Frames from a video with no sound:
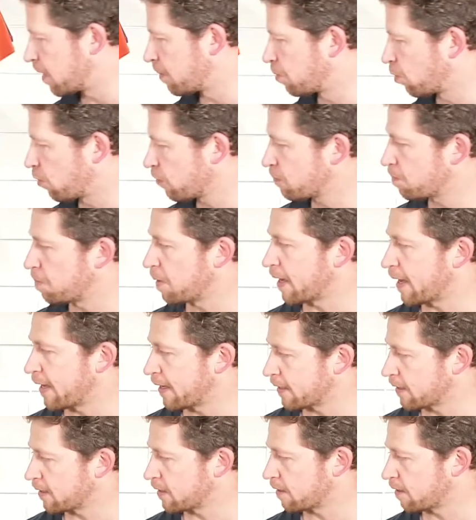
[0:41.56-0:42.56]
im
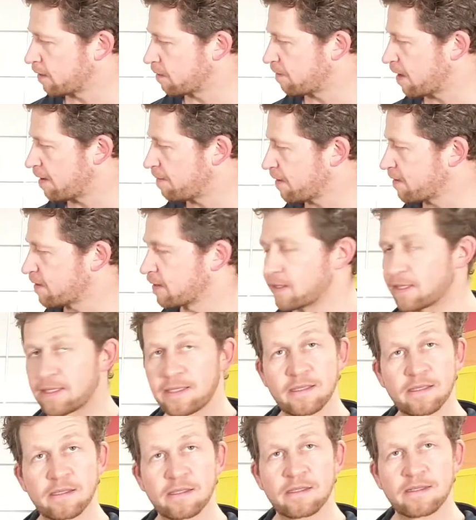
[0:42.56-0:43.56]
Brustbereich zwei
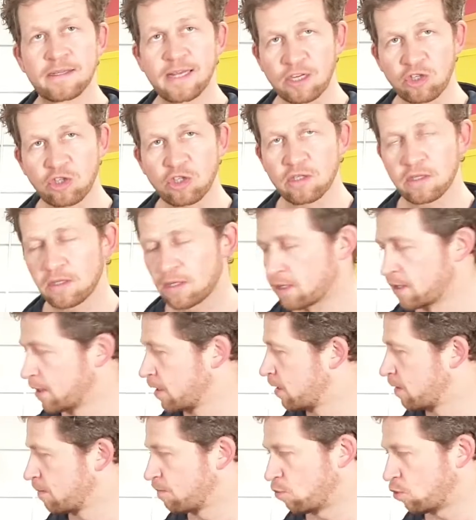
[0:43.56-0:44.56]
wasserdichte Taschen,
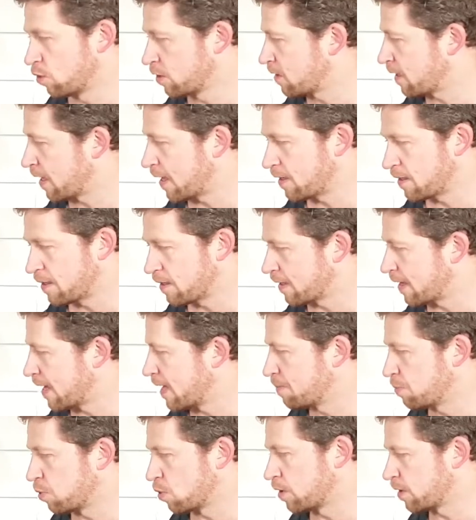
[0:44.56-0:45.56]
wo ich Handy,
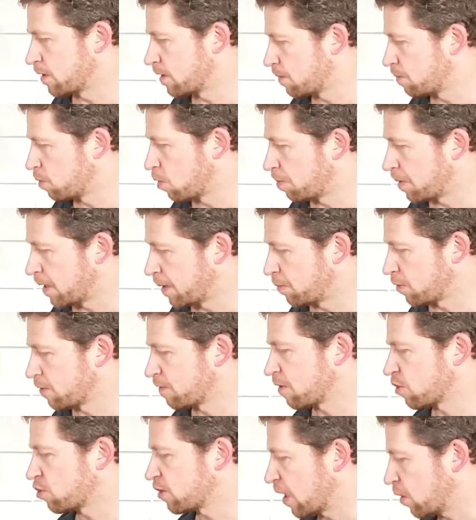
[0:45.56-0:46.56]
Geldbeutel problemlos
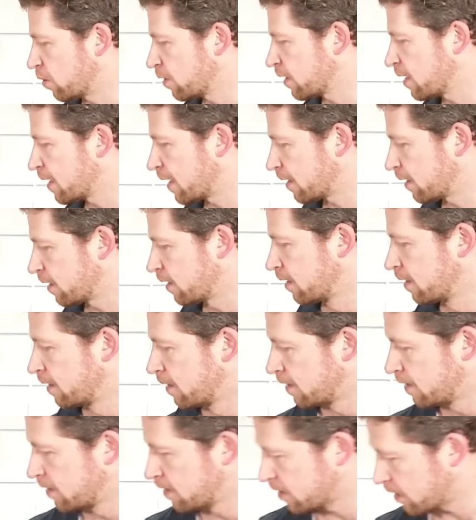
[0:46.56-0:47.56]
verstauen kann.
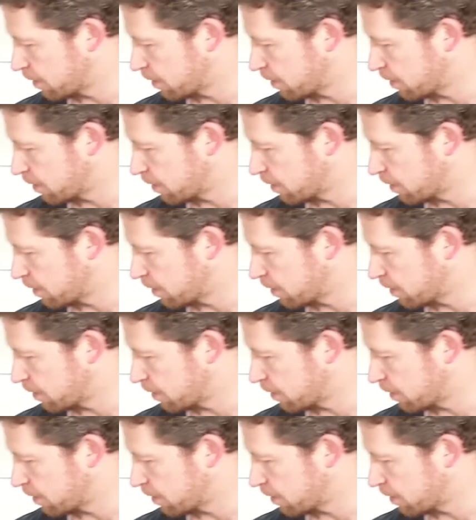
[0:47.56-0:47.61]
Ich